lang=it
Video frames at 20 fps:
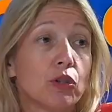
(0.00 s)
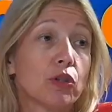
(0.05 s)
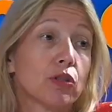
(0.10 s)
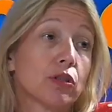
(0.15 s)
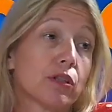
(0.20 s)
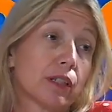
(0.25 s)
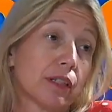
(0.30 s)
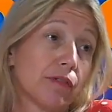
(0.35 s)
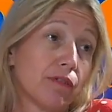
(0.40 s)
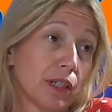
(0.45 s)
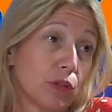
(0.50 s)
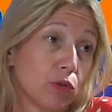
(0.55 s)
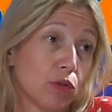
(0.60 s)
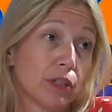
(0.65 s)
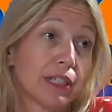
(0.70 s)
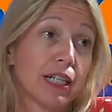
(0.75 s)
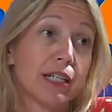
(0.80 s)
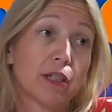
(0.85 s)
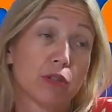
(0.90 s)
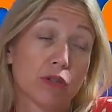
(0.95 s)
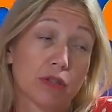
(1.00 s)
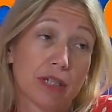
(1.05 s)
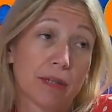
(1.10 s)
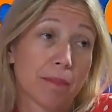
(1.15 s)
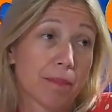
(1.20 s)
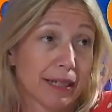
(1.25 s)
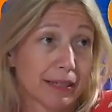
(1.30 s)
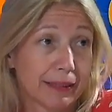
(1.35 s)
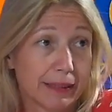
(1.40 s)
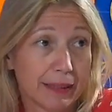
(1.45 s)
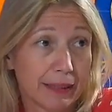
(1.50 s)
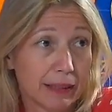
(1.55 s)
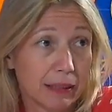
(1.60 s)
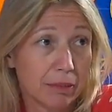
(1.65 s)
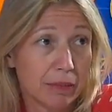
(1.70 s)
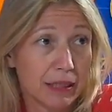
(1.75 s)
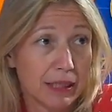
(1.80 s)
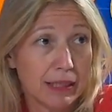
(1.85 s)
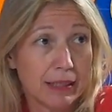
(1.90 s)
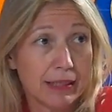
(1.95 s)
i nostri valori e le nostre pratiche di
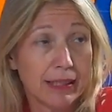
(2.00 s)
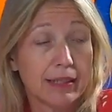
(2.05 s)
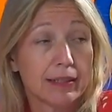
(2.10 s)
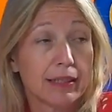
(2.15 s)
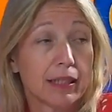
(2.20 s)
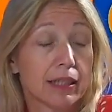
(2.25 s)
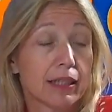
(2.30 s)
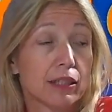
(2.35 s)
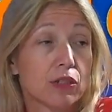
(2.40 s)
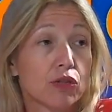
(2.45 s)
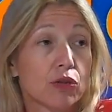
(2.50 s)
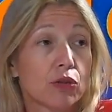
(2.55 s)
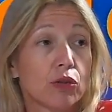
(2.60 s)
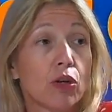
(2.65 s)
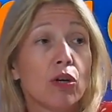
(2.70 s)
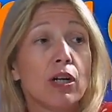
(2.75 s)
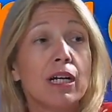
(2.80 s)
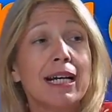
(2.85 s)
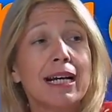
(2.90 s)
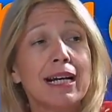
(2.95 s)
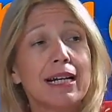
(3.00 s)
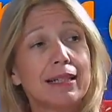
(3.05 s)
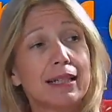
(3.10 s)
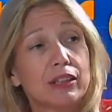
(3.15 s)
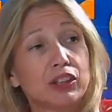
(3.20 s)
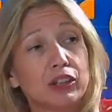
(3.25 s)
business, che sono la